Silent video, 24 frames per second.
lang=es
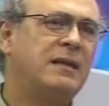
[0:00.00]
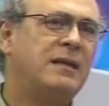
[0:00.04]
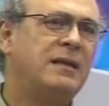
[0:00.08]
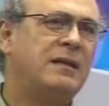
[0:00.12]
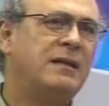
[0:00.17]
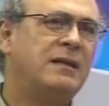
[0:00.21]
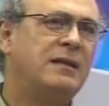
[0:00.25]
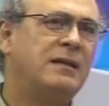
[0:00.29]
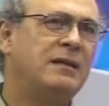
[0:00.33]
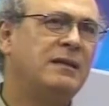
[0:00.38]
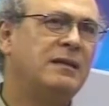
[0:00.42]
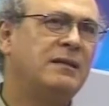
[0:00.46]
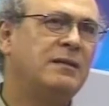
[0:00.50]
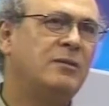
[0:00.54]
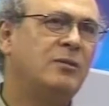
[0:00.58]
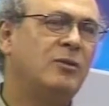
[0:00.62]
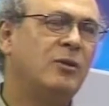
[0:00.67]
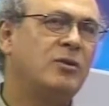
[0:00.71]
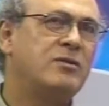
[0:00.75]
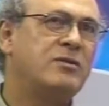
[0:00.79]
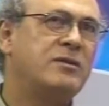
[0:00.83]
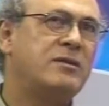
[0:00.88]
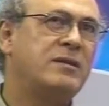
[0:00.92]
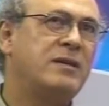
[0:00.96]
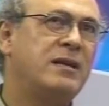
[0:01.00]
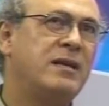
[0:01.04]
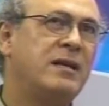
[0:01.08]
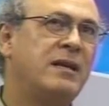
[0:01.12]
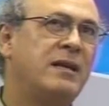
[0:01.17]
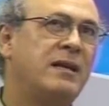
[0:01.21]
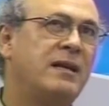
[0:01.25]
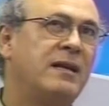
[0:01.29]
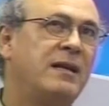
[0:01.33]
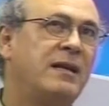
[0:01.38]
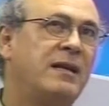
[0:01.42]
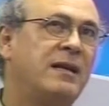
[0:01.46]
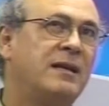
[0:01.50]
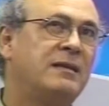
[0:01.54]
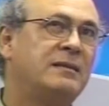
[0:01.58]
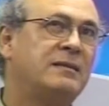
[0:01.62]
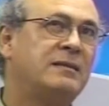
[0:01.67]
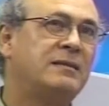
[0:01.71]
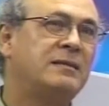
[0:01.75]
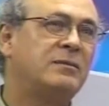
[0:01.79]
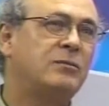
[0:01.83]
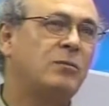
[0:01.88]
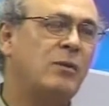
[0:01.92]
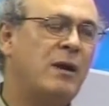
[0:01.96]
el 12,
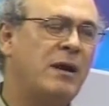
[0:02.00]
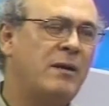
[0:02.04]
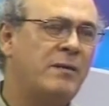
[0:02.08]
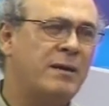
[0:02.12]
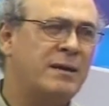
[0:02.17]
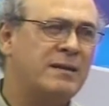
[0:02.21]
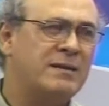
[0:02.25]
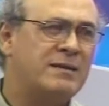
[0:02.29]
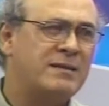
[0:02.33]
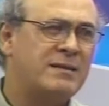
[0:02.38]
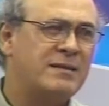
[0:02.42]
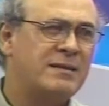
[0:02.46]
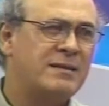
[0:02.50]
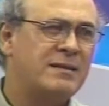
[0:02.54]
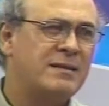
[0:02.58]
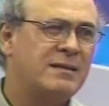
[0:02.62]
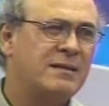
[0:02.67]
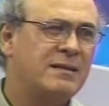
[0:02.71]
es jueves